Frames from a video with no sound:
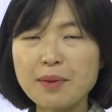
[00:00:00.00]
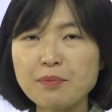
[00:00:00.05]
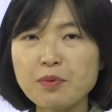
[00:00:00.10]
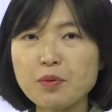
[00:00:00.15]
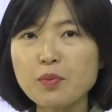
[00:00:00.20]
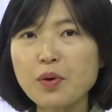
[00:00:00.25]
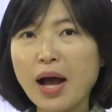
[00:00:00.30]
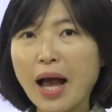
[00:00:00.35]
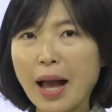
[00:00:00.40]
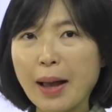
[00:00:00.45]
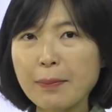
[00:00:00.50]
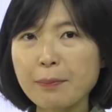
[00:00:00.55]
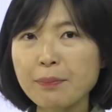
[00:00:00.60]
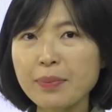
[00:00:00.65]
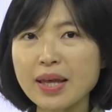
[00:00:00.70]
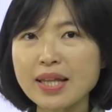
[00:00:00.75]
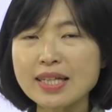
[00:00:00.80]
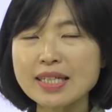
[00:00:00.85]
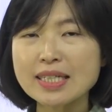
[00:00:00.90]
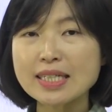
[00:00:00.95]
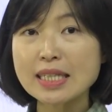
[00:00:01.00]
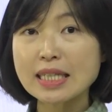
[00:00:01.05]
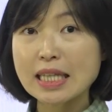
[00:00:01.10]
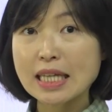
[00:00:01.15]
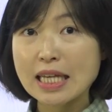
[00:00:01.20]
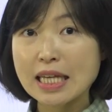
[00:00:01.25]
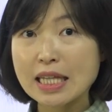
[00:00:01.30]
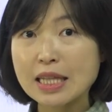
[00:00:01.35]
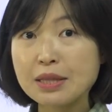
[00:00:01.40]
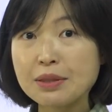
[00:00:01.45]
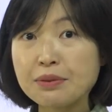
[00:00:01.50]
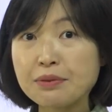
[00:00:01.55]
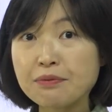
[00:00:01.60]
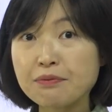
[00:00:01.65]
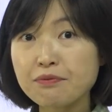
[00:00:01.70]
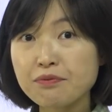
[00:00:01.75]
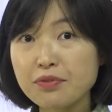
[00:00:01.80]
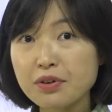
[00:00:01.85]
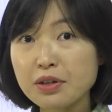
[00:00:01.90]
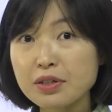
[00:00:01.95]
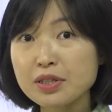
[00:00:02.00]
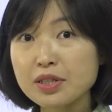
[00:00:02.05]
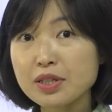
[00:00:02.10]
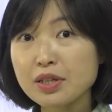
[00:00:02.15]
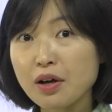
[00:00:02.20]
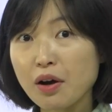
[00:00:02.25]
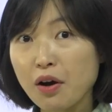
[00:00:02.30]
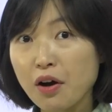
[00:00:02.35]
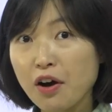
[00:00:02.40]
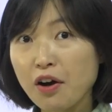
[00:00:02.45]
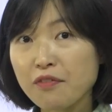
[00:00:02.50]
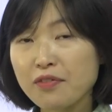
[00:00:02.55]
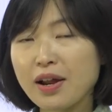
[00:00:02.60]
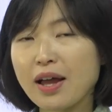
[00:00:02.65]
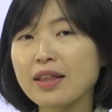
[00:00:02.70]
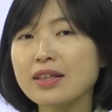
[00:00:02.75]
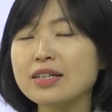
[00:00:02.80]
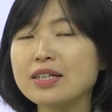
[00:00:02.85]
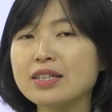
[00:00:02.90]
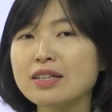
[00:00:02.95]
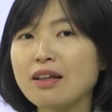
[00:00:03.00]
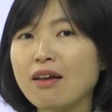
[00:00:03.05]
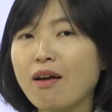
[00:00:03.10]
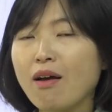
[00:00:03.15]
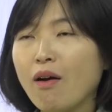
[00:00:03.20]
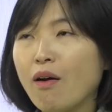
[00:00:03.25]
뭐뭐 앞에는 in front of라는